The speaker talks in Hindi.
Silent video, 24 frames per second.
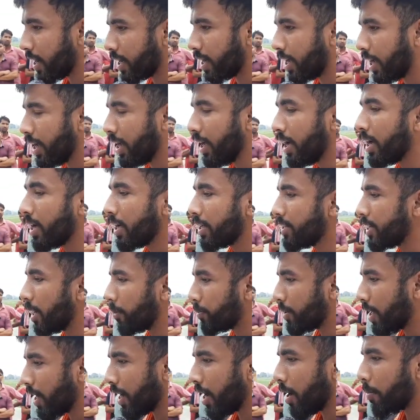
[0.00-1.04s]
रखिए
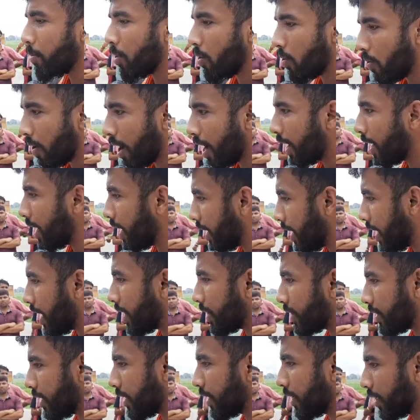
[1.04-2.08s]
जब तक हम लोग वहाँ नहीं
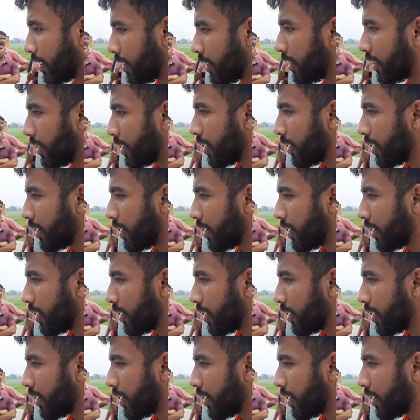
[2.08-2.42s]
आते हैं